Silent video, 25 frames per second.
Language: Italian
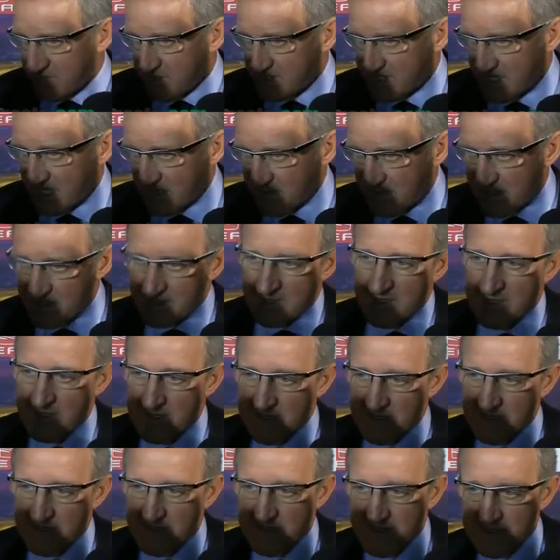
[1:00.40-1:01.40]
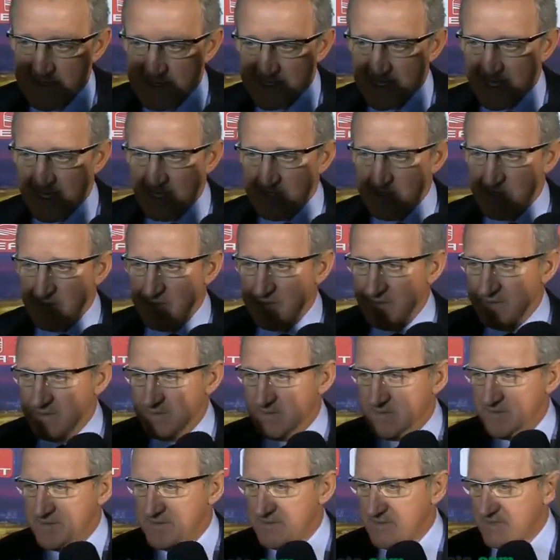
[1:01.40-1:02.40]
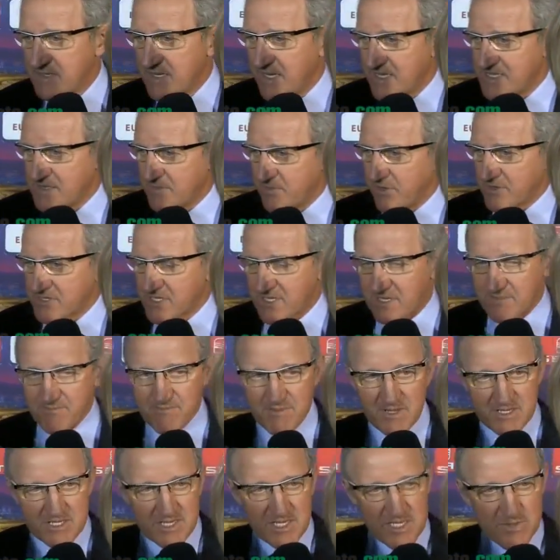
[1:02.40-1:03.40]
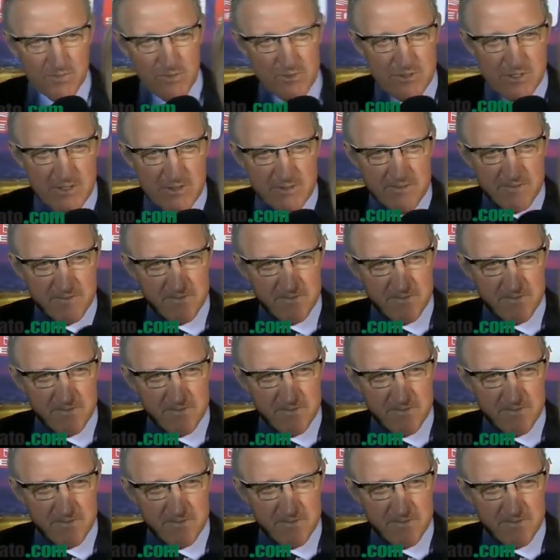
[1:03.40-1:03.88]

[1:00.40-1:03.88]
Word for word: praticamente zero tiri in porta a Salisburgo.